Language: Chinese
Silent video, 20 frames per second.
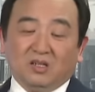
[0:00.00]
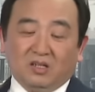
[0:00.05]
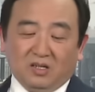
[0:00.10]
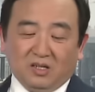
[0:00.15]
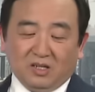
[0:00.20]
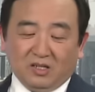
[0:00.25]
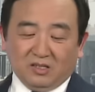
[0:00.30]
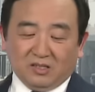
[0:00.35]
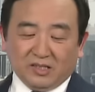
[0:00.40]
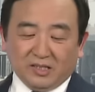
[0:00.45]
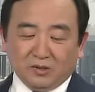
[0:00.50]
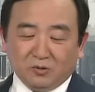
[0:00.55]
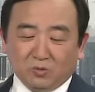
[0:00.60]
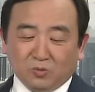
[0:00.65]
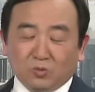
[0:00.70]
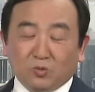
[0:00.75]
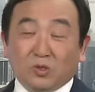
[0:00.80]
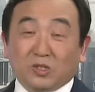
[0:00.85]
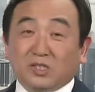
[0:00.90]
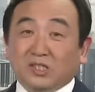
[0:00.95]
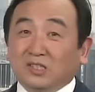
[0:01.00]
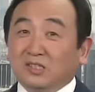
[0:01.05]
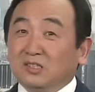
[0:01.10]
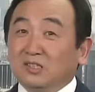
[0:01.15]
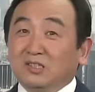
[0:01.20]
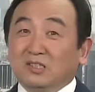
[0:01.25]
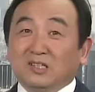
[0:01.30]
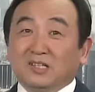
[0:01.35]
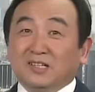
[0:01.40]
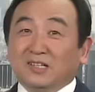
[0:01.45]
呃，这种过程。
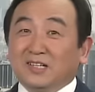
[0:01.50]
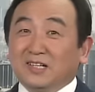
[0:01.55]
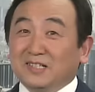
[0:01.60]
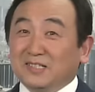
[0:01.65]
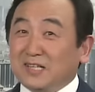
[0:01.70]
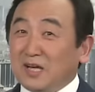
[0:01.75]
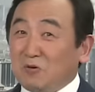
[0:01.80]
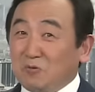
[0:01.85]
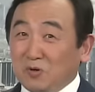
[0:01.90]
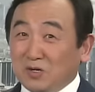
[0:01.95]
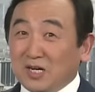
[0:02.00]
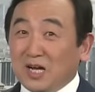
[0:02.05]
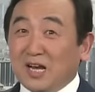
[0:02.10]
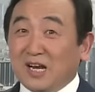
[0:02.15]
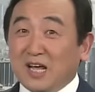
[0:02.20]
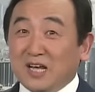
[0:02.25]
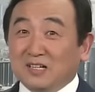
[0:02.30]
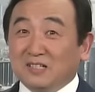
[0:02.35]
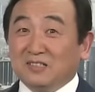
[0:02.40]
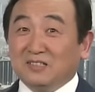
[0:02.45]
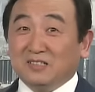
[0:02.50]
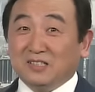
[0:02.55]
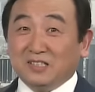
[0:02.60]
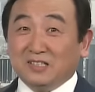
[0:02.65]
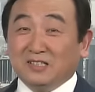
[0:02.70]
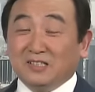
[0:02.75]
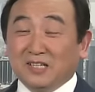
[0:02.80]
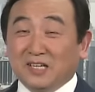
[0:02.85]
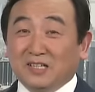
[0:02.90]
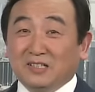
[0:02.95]
呃，在我看来是
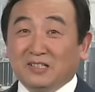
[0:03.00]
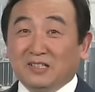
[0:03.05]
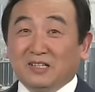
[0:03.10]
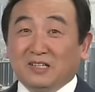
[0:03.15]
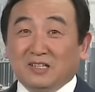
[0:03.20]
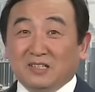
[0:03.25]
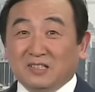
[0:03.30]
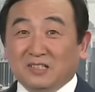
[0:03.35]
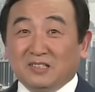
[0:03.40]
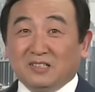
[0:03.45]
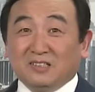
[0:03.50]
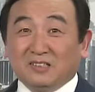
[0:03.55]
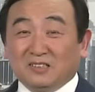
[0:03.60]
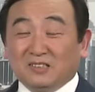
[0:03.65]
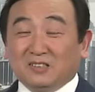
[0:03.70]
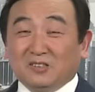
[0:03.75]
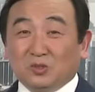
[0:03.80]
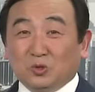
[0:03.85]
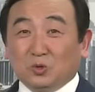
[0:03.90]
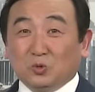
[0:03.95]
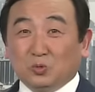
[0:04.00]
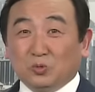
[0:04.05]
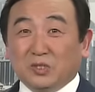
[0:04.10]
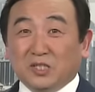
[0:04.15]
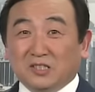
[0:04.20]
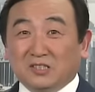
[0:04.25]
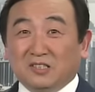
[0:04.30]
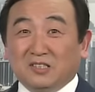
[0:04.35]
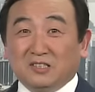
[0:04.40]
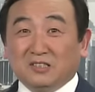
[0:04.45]
今天主
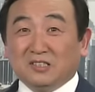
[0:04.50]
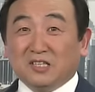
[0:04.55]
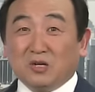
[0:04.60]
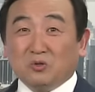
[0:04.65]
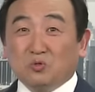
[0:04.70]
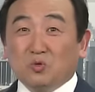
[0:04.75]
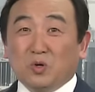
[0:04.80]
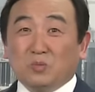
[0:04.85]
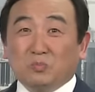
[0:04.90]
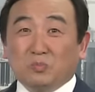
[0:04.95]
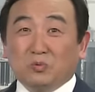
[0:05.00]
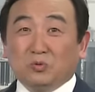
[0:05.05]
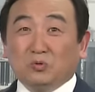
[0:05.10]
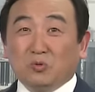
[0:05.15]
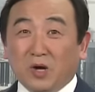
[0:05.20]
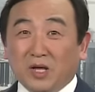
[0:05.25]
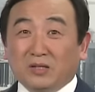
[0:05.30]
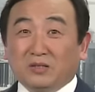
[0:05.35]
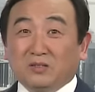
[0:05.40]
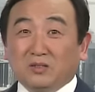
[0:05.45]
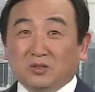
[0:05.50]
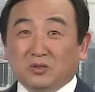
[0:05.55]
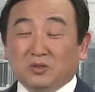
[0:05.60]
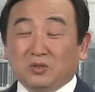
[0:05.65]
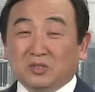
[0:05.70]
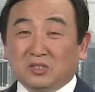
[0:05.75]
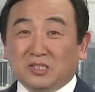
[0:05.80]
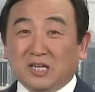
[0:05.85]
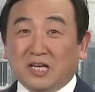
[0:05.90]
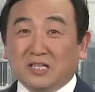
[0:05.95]
政的人当断不断，
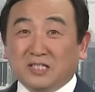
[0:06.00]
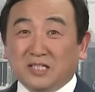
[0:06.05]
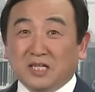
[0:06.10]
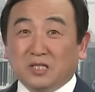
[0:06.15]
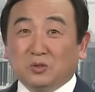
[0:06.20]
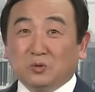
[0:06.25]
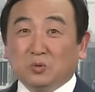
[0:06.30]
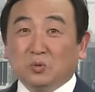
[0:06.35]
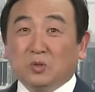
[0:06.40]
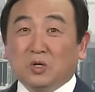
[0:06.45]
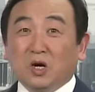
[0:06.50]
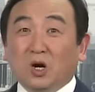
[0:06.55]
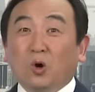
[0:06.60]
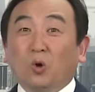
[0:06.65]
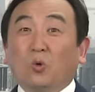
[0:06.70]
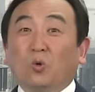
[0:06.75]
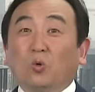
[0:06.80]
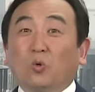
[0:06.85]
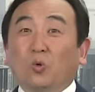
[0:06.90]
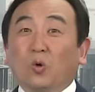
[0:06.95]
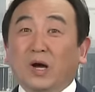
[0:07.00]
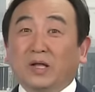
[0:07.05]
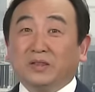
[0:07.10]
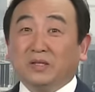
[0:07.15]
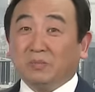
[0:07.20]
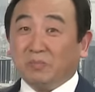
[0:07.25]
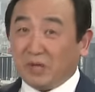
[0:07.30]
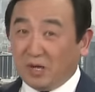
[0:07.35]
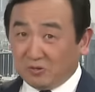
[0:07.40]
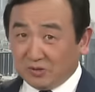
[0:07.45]
展现出后患
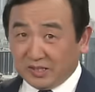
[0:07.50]
的表